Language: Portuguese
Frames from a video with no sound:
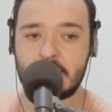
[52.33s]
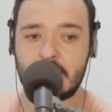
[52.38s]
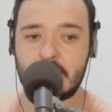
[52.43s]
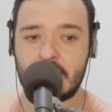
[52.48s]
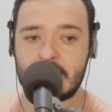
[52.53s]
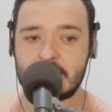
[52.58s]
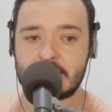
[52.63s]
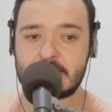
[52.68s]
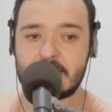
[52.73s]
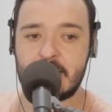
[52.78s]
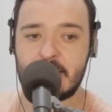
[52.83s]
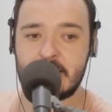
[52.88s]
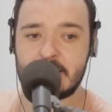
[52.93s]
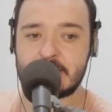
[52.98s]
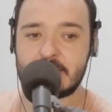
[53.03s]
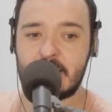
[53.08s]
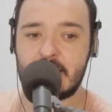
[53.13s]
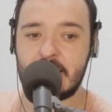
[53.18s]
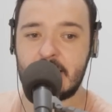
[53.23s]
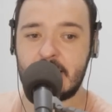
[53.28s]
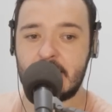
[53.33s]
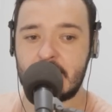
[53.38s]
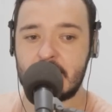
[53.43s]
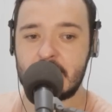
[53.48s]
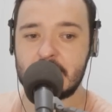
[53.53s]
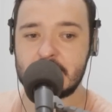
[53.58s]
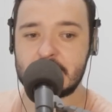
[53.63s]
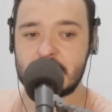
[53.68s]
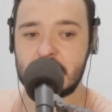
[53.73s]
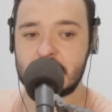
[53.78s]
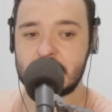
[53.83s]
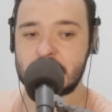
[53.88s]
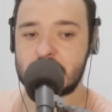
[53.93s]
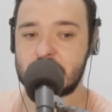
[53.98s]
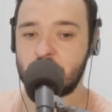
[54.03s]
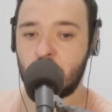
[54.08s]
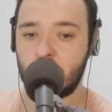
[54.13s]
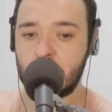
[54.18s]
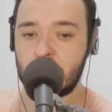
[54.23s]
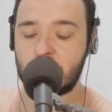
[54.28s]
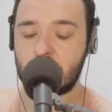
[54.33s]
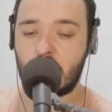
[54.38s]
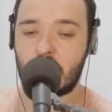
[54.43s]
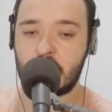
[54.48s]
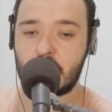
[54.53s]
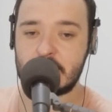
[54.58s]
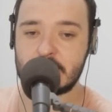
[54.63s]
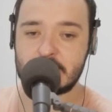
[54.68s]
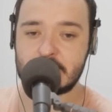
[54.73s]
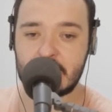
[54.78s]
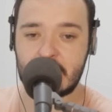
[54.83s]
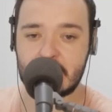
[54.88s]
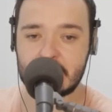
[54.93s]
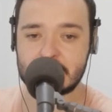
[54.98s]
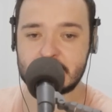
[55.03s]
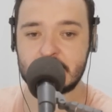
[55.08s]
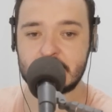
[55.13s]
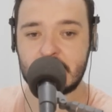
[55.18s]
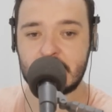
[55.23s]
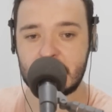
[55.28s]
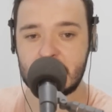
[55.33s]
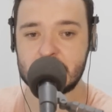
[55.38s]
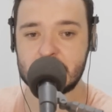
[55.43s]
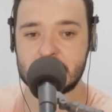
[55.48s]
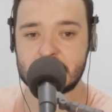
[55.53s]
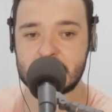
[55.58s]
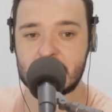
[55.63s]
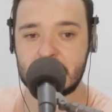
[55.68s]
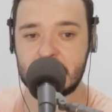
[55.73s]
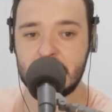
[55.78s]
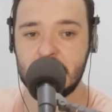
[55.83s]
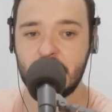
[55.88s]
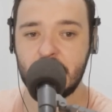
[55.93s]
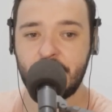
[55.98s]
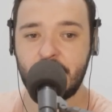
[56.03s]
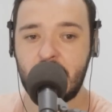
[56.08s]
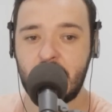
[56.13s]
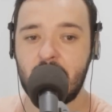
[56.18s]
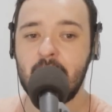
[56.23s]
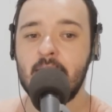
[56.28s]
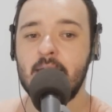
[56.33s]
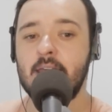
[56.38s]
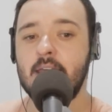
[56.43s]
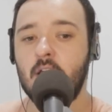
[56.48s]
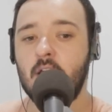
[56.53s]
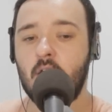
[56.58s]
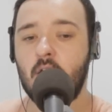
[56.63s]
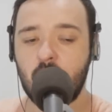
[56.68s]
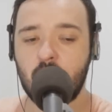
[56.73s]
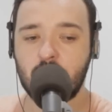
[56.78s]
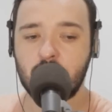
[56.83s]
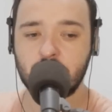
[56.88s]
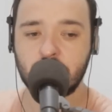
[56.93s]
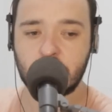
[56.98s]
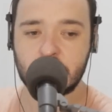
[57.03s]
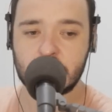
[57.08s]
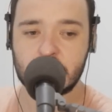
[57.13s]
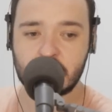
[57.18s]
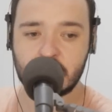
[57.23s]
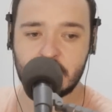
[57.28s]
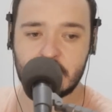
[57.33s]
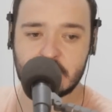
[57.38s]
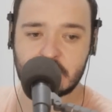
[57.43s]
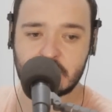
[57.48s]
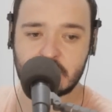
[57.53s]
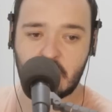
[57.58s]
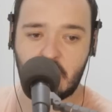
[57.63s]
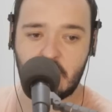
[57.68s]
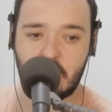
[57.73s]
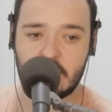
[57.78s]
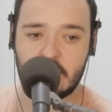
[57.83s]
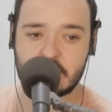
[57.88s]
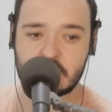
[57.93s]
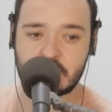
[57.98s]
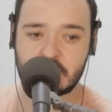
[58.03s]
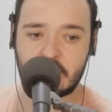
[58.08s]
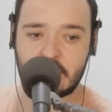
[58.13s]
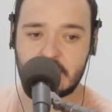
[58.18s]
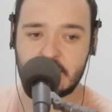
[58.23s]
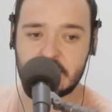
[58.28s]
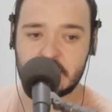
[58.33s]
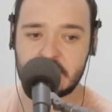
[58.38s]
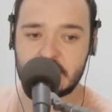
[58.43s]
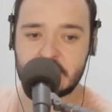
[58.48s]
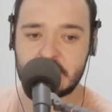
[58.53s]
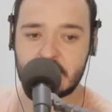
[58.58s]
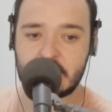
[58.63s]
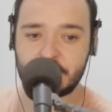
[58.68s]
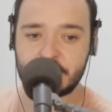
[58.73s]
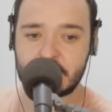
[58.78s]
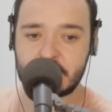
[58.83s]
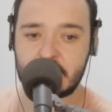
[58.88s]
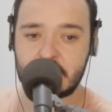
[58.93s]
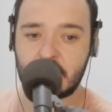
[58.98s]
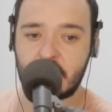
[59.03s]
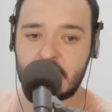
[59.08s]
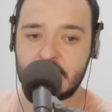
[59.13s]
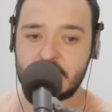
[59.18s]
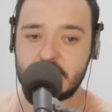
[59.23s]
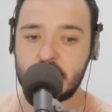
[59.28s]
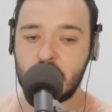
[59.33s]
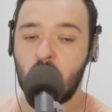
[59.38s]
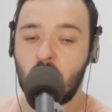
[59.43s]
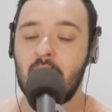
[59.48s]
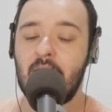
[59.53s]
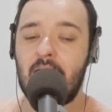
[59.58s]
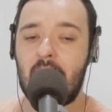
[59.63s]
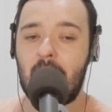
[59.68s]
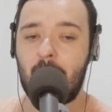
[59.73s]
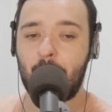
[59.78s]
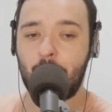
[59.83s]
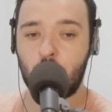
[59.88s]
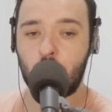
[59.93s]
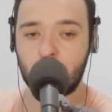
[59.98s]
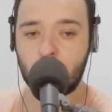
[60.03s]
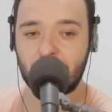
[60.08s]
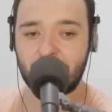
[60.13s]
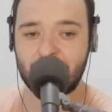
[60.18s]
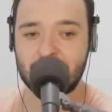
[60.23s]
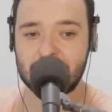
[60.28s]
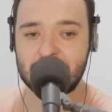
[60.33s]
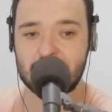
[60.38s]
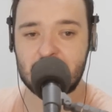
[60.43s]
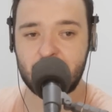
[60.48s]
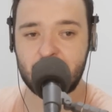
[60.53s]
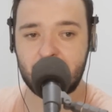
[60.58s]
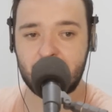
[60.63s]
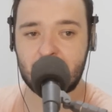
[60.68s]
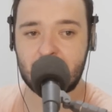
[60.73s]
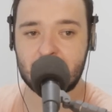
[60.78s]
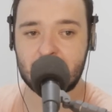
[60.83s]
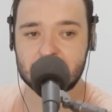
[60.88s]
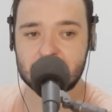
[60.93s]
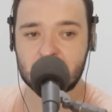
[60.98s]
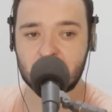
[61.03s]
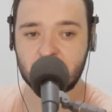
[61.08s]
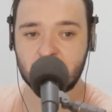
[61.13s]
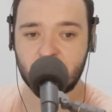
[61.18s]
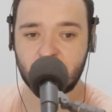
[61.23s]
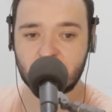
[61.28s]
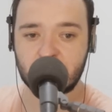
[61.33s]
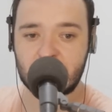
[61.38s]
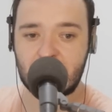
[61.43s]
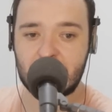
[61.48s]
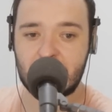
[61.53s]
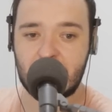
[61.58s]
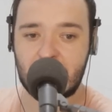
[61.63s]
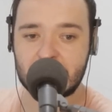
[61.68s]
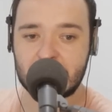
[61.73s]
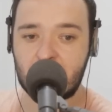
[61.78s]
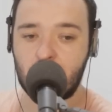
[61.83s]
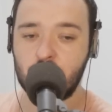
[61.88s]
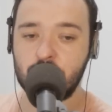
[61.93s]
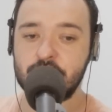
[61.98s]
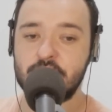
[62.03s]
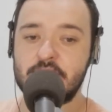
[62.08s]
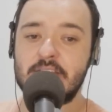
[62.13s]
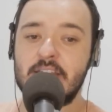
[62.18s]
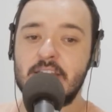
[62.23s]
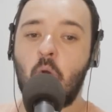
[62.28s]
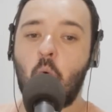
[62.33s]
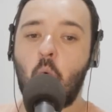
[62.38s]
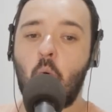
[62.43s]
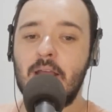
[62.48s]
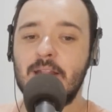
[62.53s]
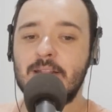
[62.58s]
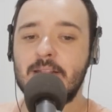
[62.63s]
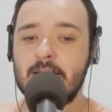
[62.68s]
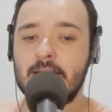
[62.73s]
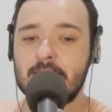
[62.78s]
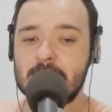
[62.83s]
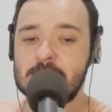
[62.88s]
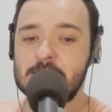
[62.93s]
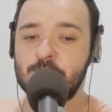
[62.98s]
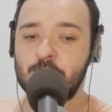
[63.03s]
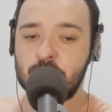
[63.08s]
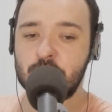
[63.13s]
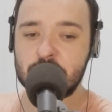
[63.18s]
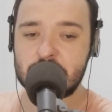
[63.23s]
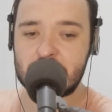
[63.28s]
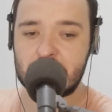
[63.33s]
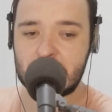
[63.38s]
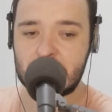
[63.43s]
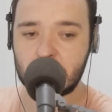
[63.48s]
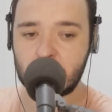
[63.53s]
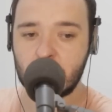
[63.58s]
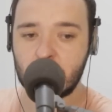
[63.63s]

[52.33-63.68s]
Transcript: As redes aí grandes, eles monitoram as enquetes grandes aí, né? E colocam todas numa só. Olha só aqui, gente. Temos aqui do ladinho, a Bruna vai ser eliminada segundo Votalhada com 53%.